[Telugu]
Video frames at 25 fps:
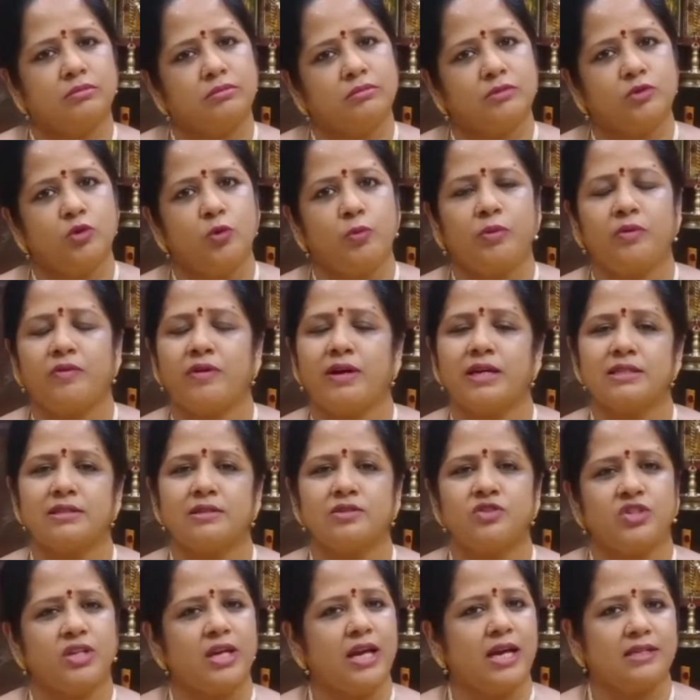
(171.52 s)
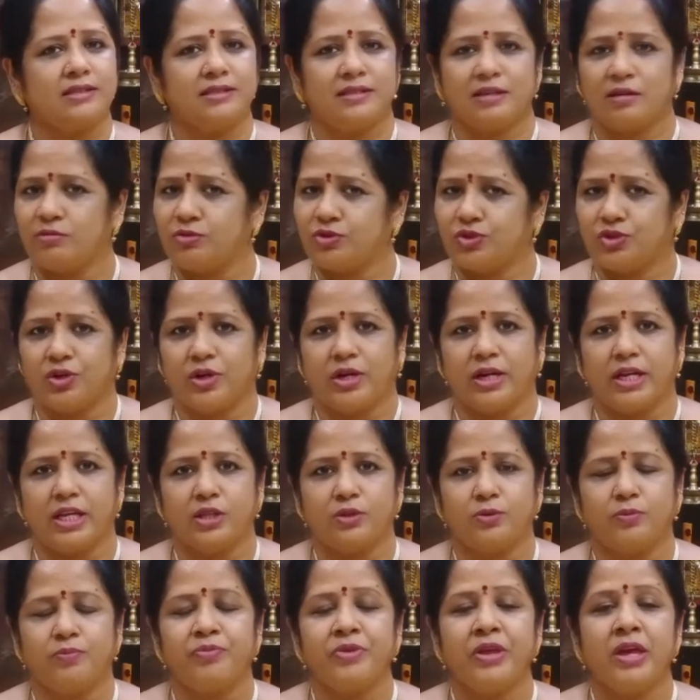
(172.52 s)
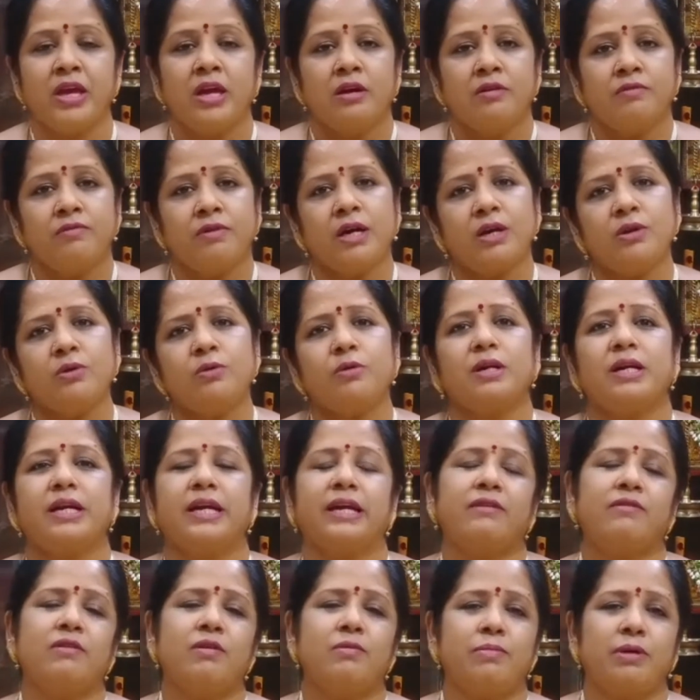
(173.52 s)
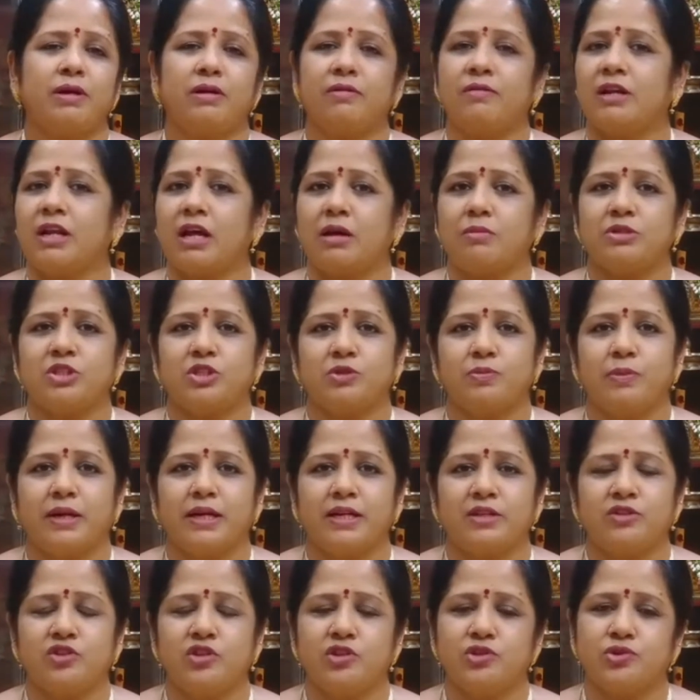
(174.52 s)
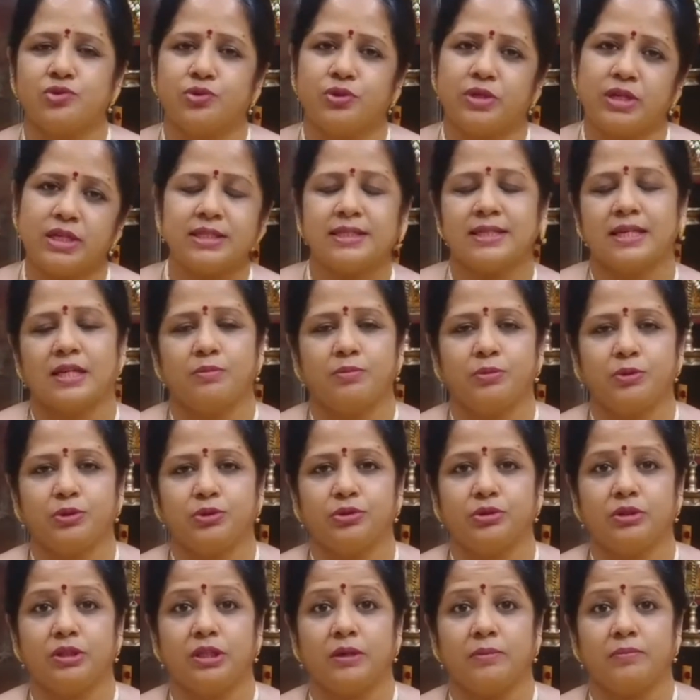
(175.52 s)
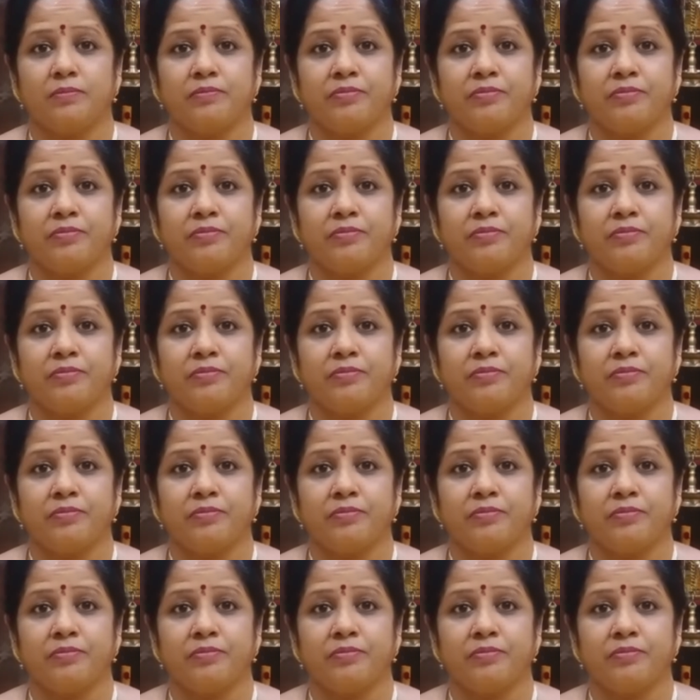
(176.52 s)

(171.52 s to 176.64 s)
ఉపవాసం చేయాల్సిన అవసరం లేదు వారు కేవలం భగవనామ స్మరణం చేసుకుంటే సరిపోతుంది